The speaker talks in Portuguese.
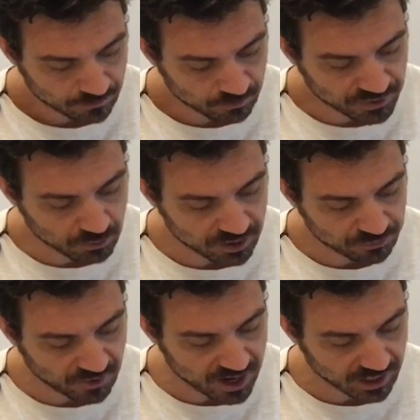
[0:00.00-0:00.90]
Então ele
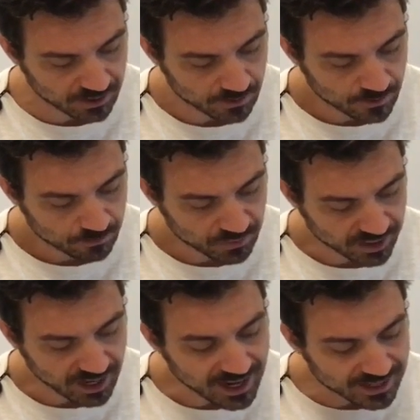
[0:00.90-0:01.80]
fala,
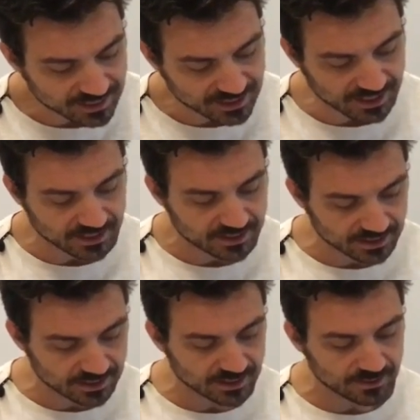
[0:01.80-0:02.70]
é,
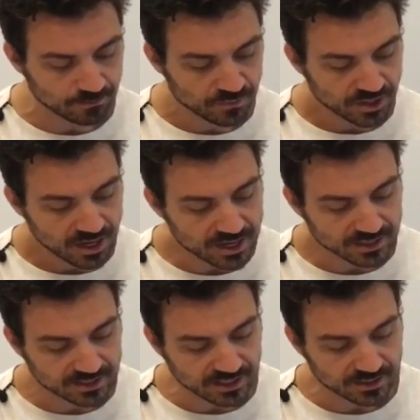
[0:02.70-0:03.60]
ardita,
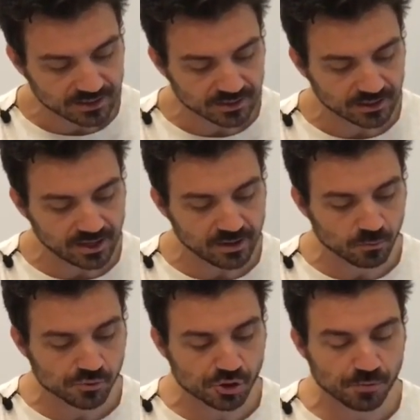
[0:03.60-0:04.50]
Ardita é
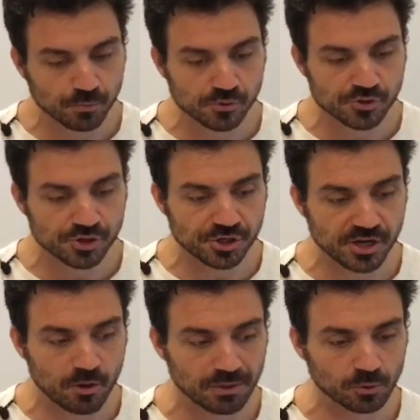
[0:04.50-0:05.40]
um tipo de.
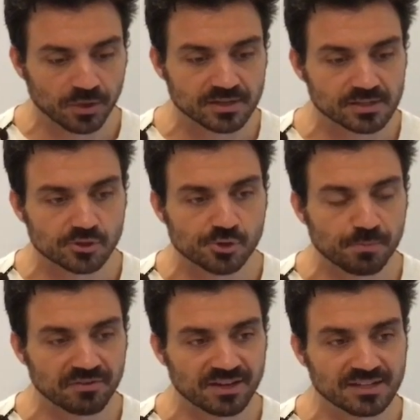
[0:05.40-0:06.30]
é uma doença de
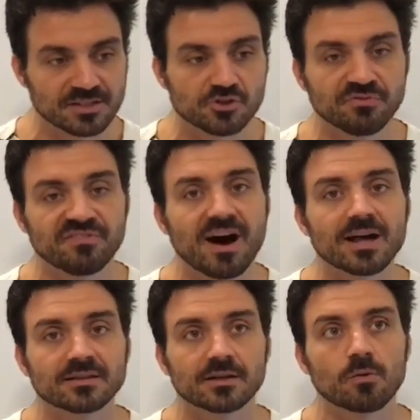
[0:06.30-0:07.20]
prevalência de
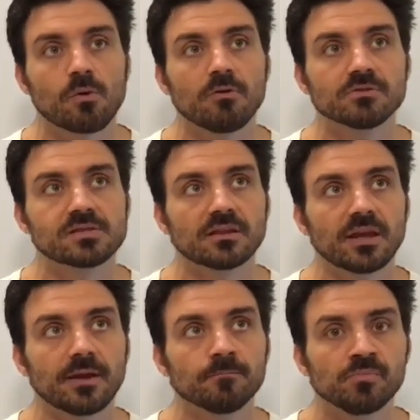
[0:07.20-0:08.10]
vata na qual você
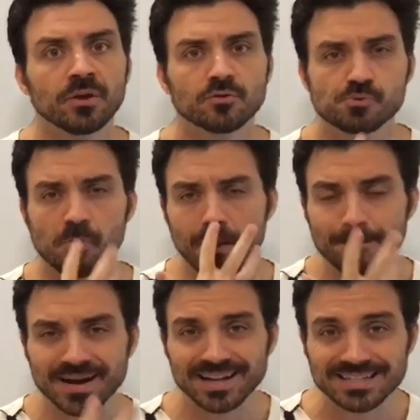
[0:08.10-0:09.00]
tem tipo uma
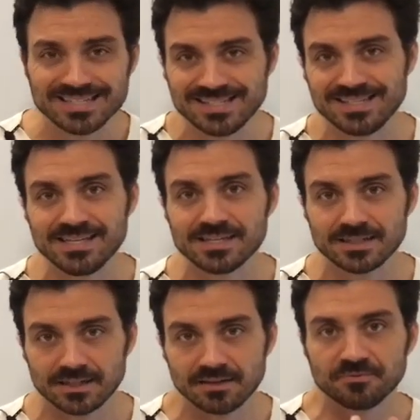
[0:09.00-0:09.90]

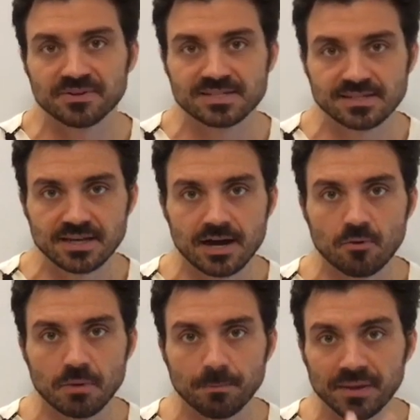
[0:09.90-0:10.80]
paralisia né,
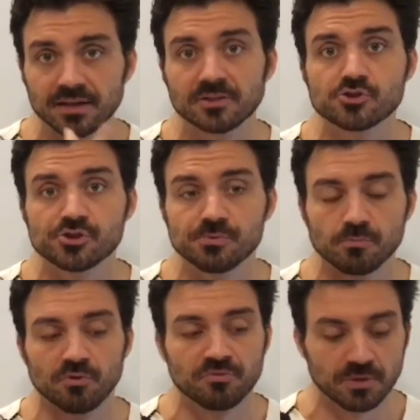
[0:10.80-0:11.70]
facial, uma perda de
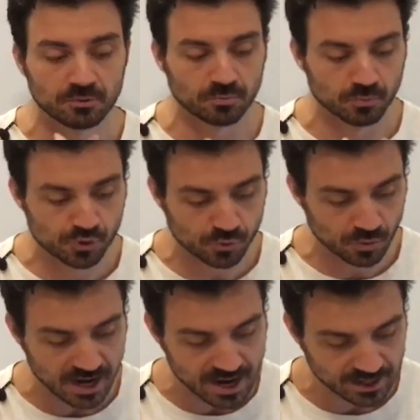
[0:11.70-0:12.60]
movimento
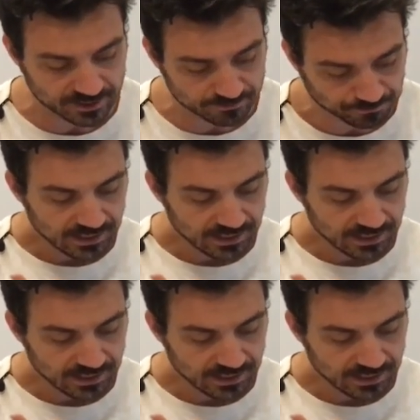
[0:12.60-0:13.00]
muscular. Né?